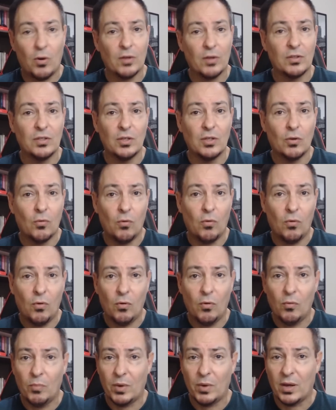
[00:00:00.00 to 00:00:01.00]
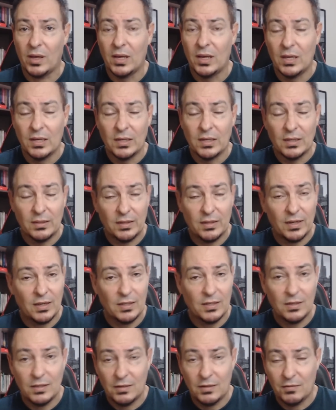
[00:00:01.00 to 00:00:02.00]
de compra, né?
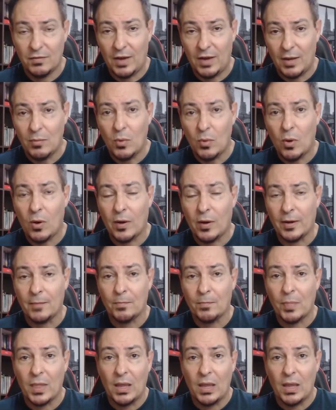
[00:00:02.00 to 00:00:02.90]
E, e vai embora.